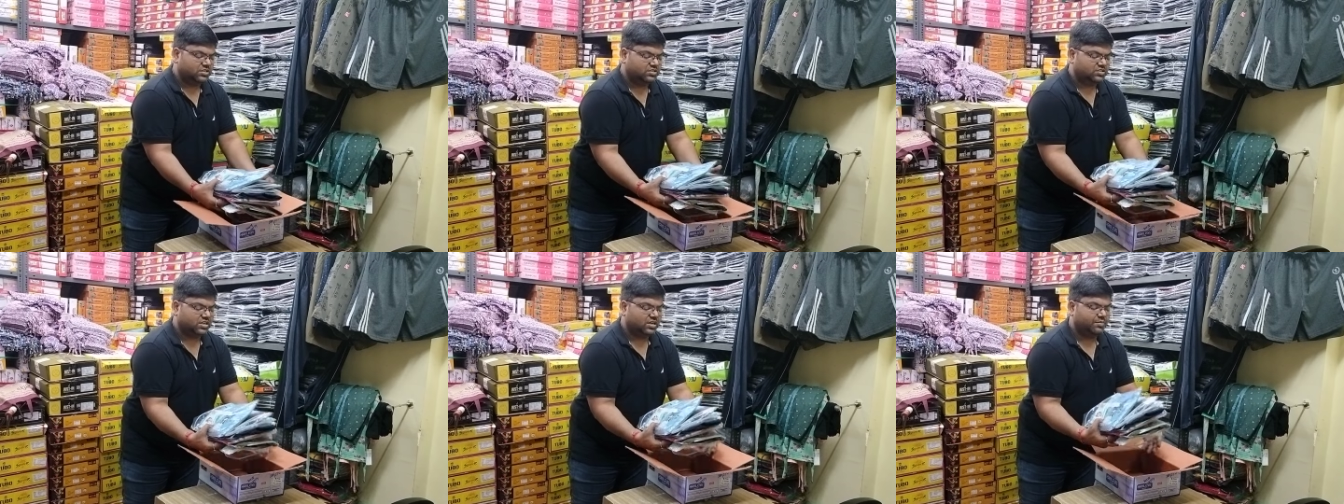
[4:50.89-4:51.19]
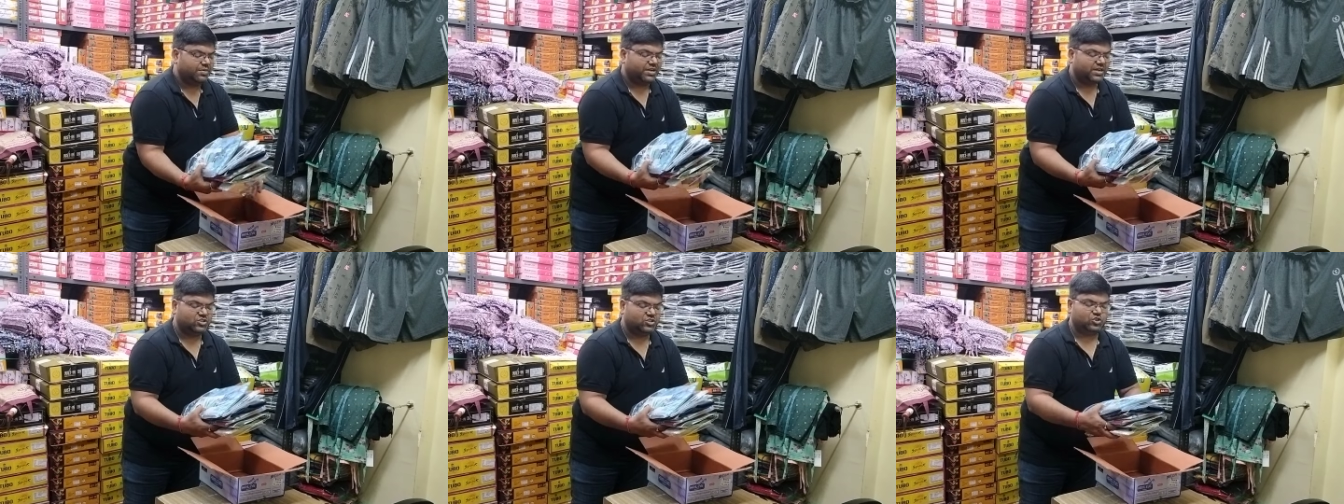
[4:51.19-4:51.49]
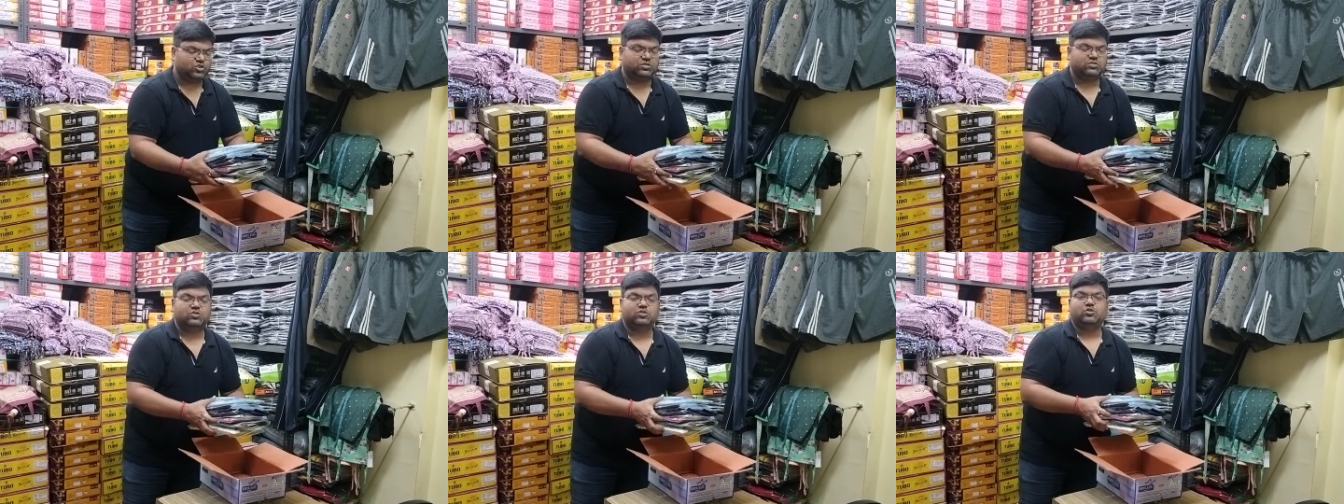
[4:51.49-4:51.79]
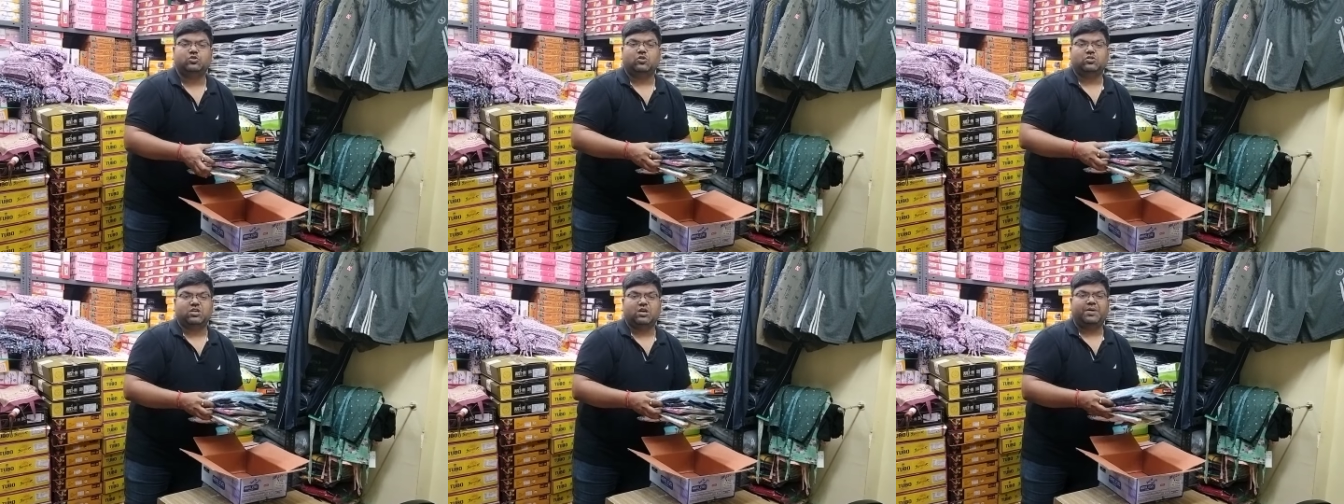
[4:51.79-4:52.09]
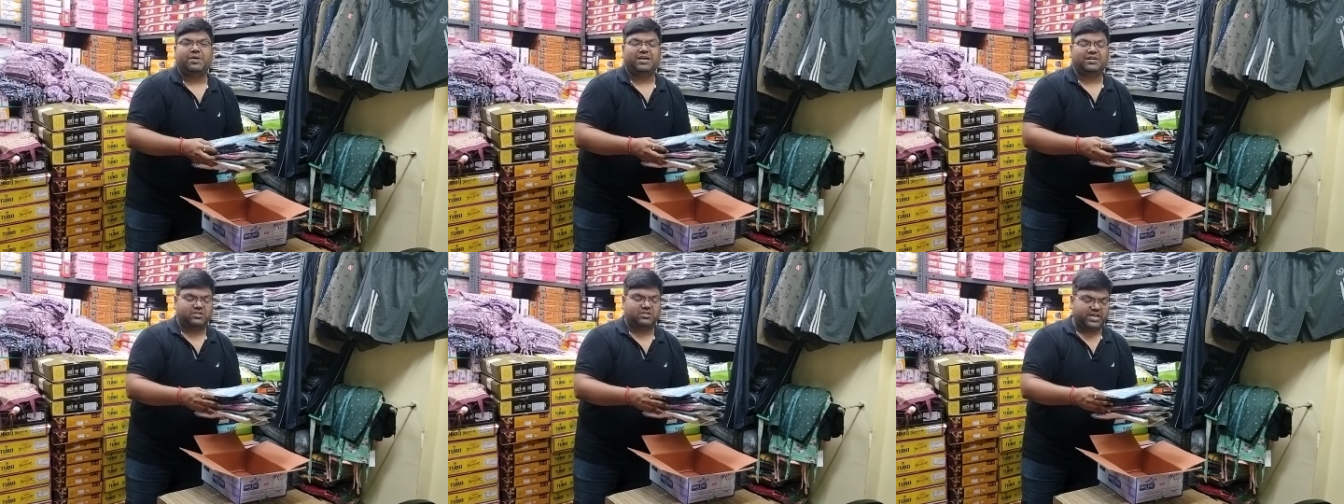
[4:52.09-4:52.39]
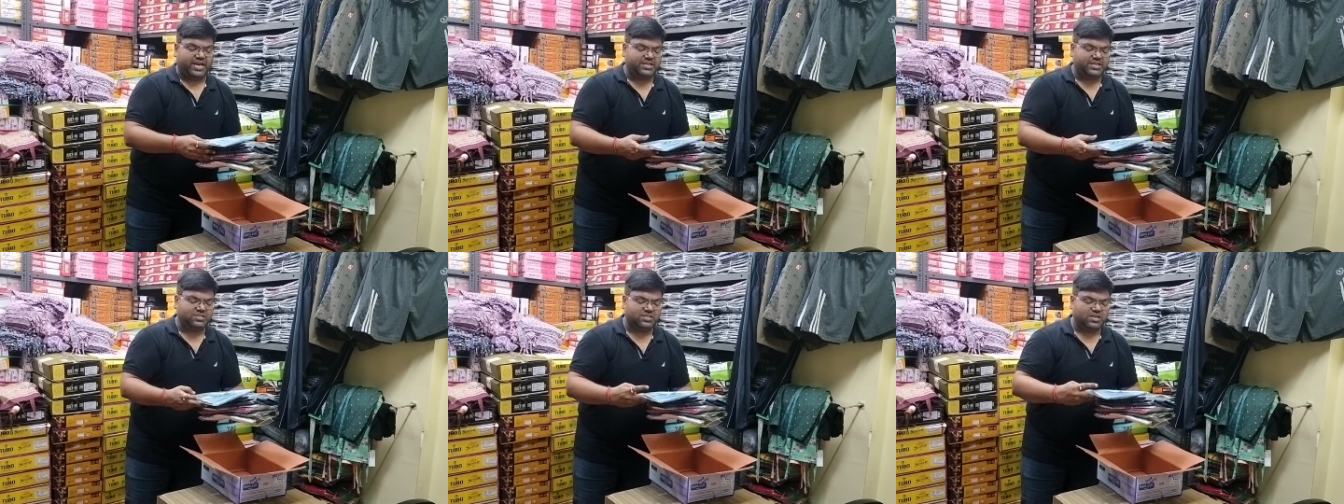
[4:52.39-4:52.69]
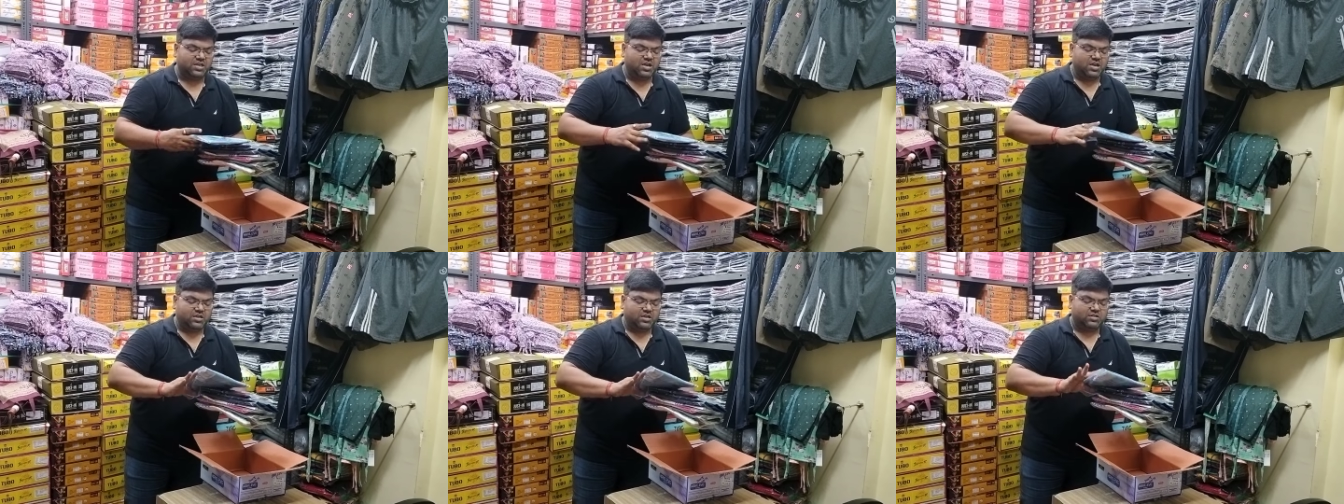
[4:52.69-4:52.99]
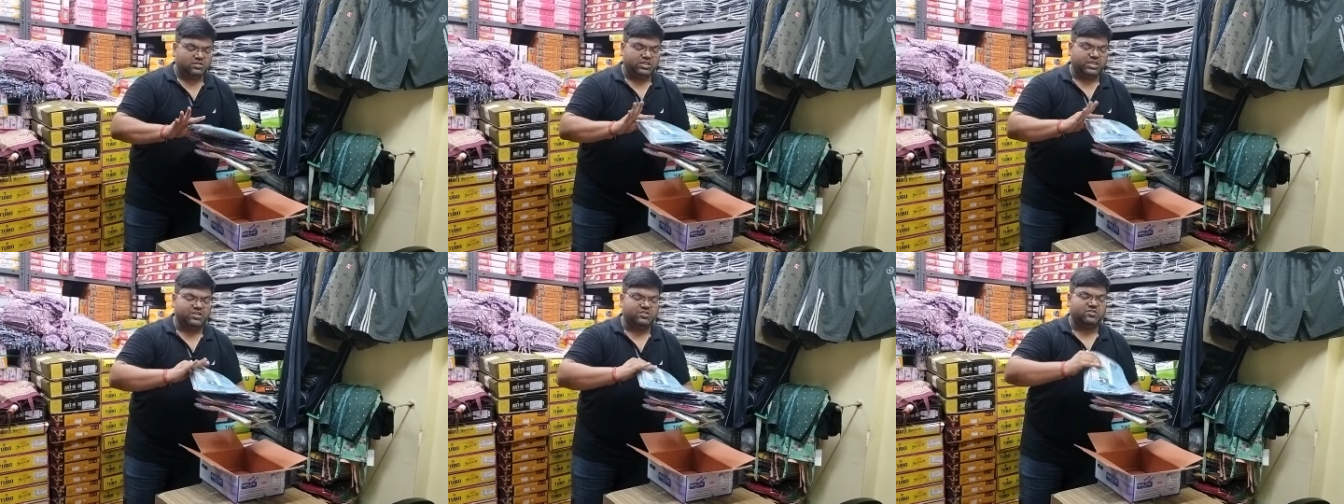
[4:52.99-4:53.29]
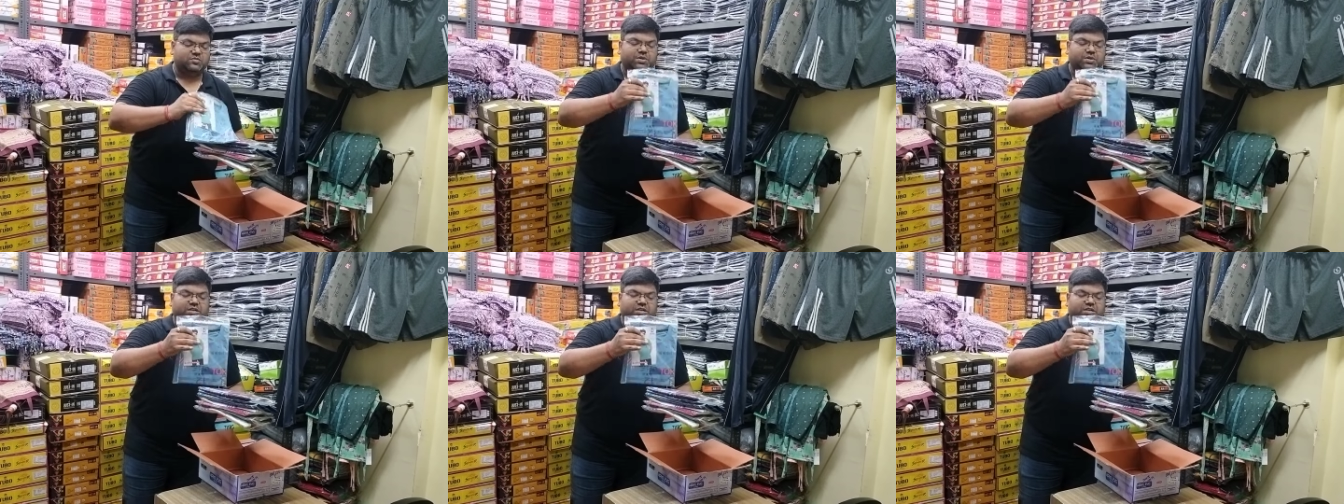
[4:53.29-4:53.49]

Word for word: तीसरा में चौथा में अट्ठाईस तीस